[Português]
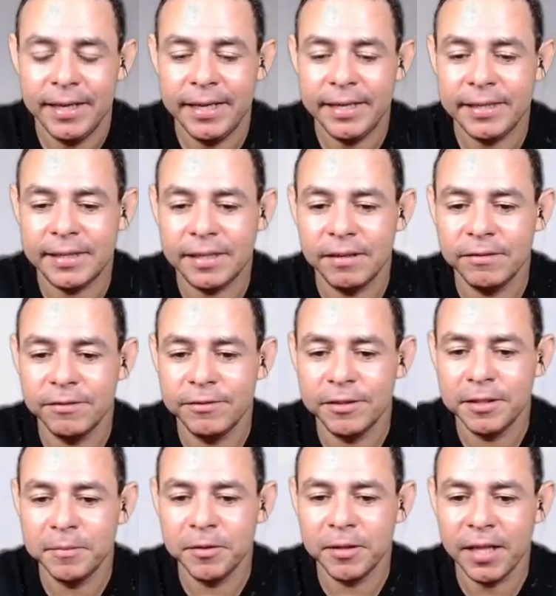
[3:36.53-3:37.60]
Então
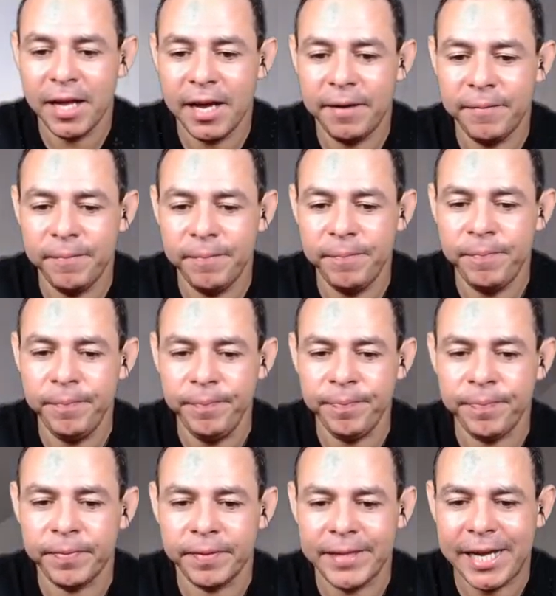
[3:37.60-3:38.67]
vamos lá.
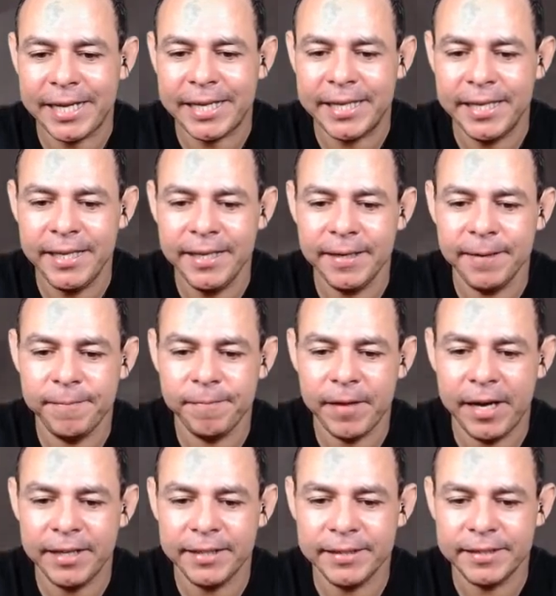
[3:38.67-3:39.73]
Tá aqui
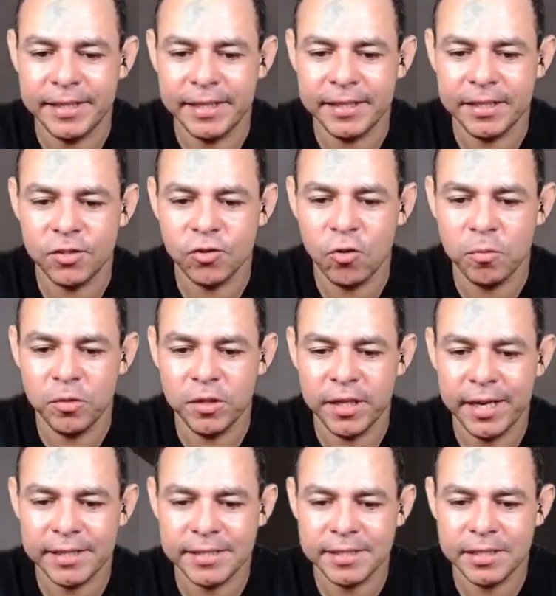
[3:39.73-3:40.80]
a antena de
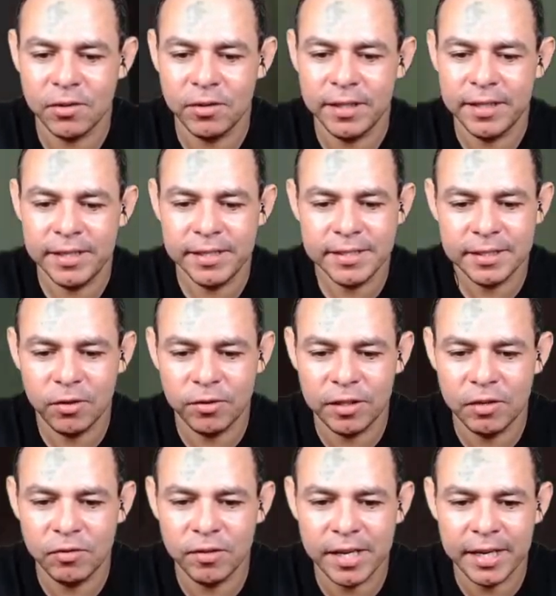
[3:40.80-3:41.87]
comunicação. Olha, essa que eu
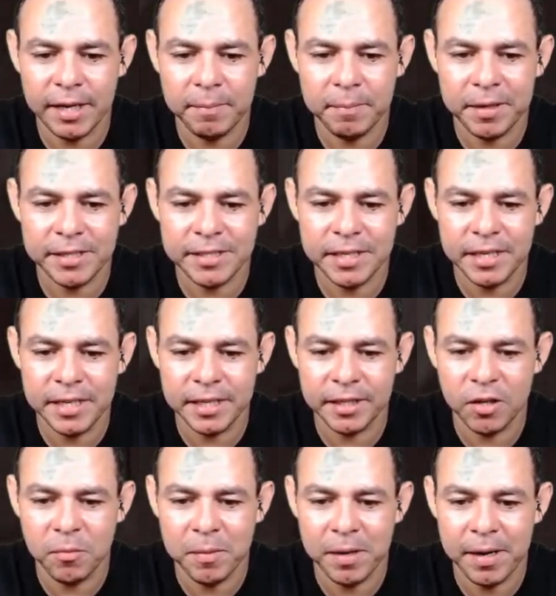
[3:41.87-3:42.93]
tenho que quebrar esse link.
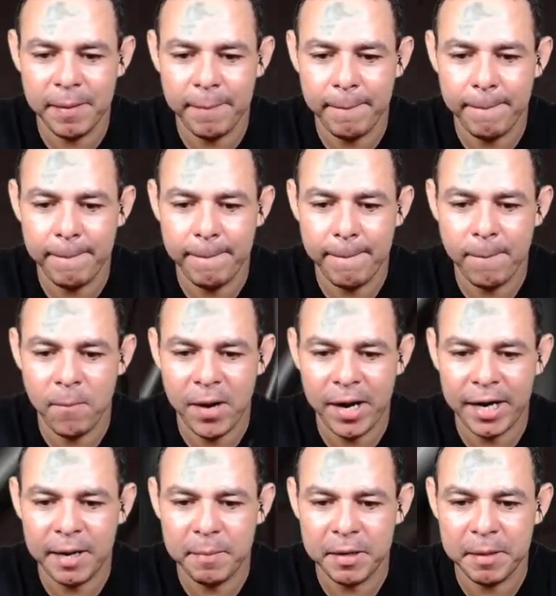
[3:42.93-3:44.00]
Tem uma, uma
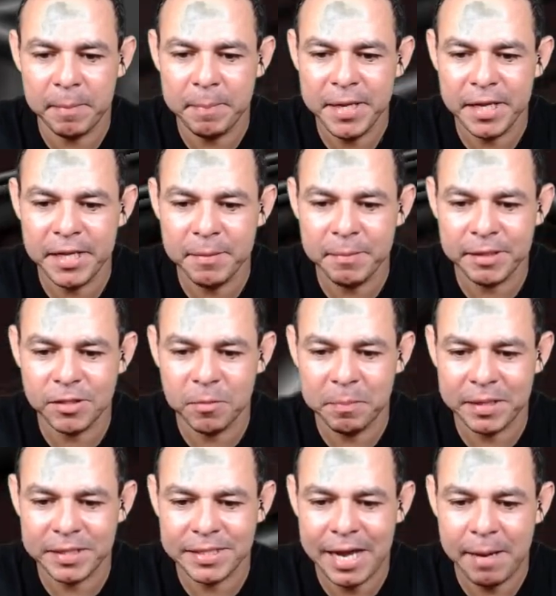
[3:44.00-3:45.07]
câmera bem ali, mas se eu
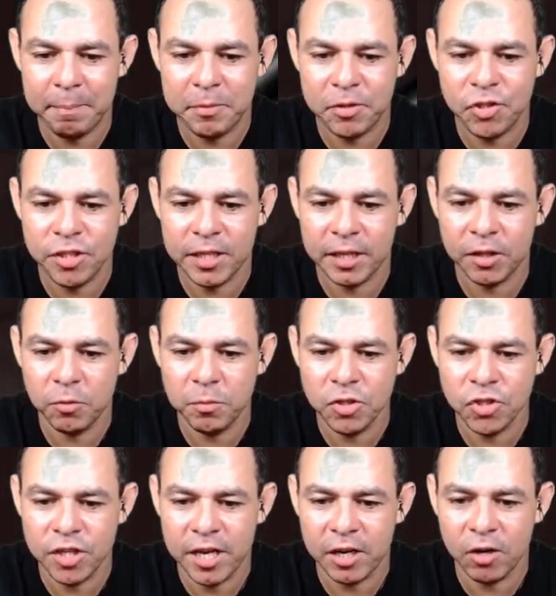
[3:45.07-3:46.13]
passar rapidinho ela não me
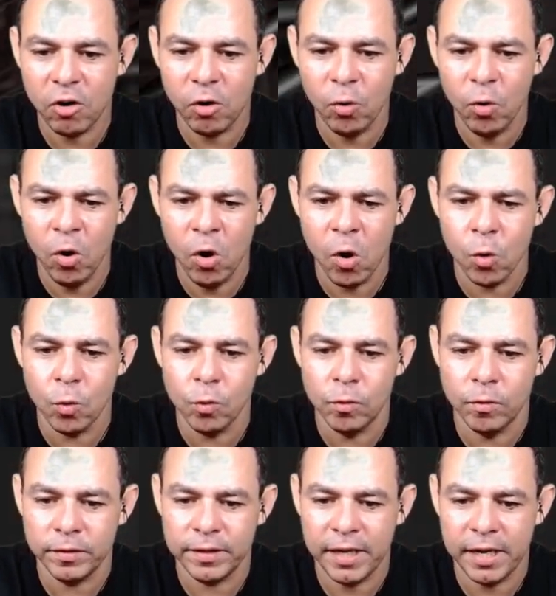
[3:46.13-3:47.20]
enxerga. Ó. Uou!
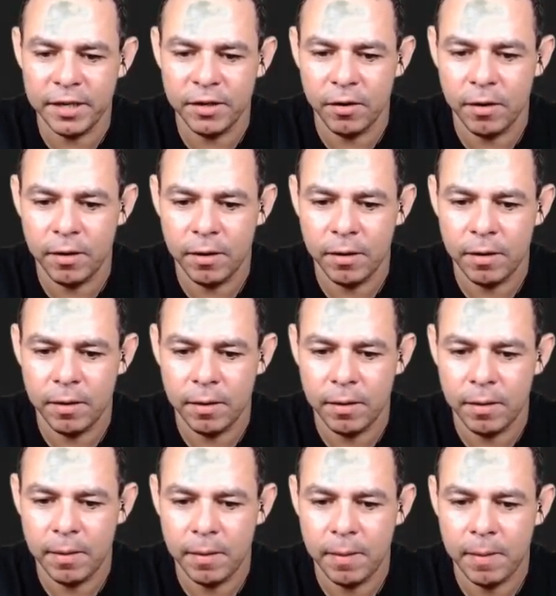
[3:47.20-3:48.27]
Tá aí,
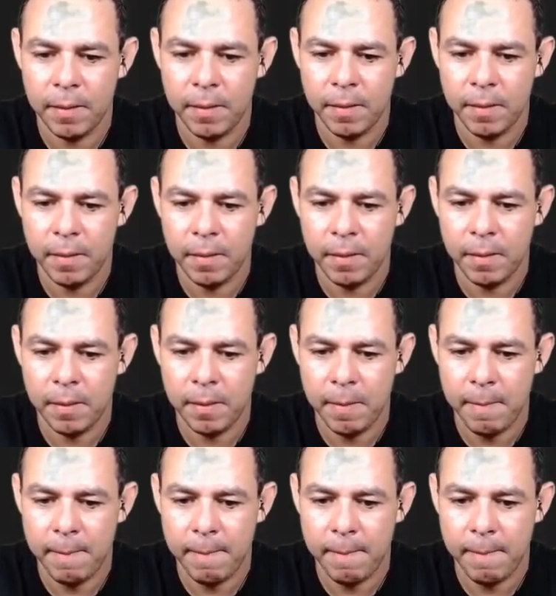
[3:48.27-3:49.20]
ó.